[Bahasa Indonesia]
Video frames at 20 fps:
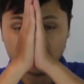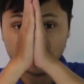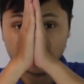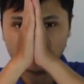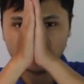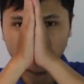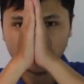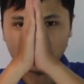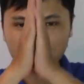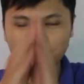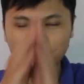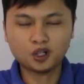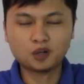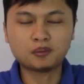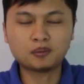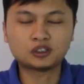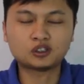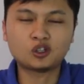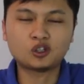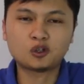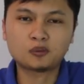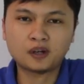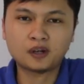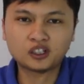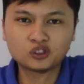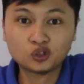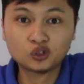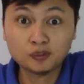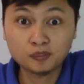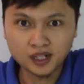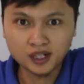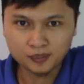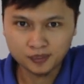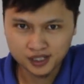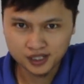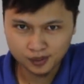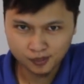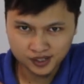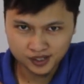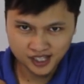Assalamualaikum warahmatullahi wabarakatuh Kembali
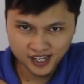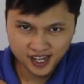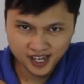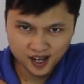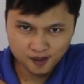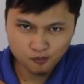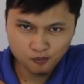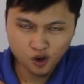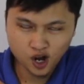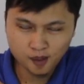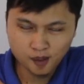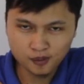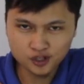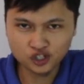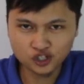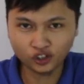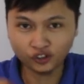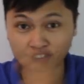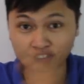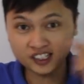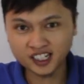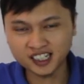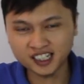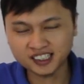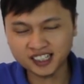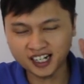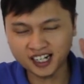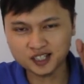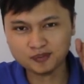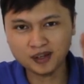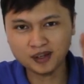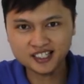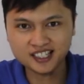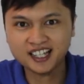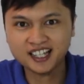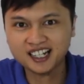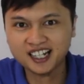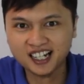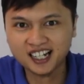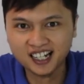bersama saya Muhammad Sokri dari Karisma
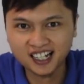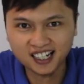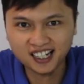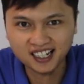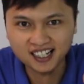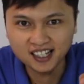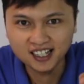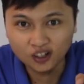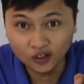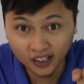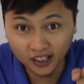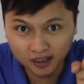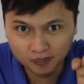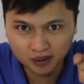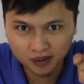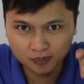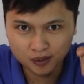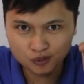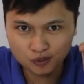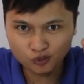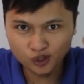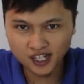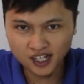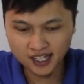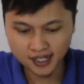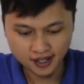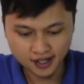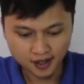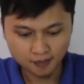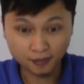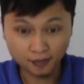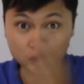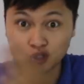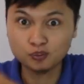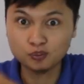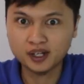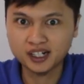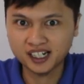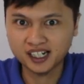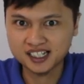Channel Oke teman-teman semua
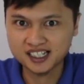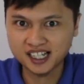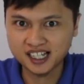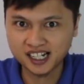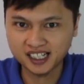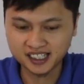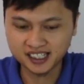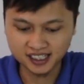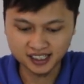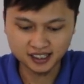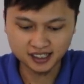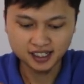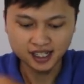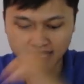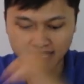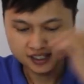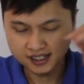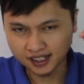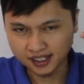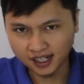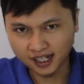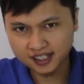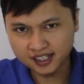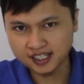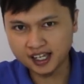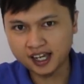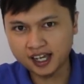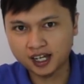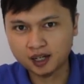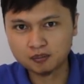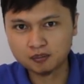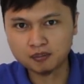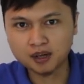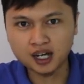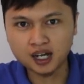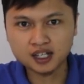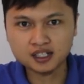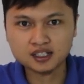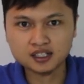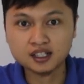Berjumpa dengan saya lagi ya Sekarang saya akan
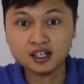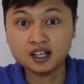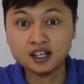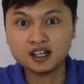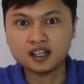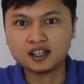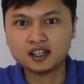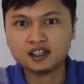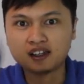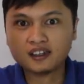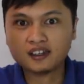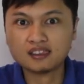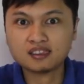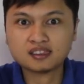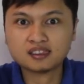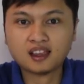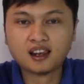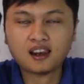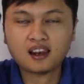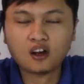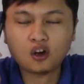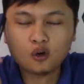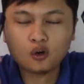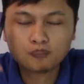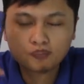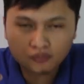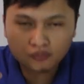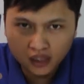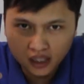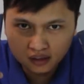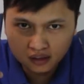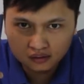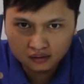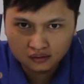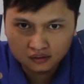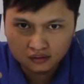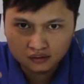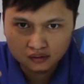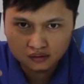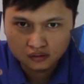membahas Intel
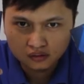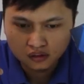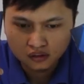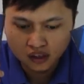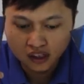Optane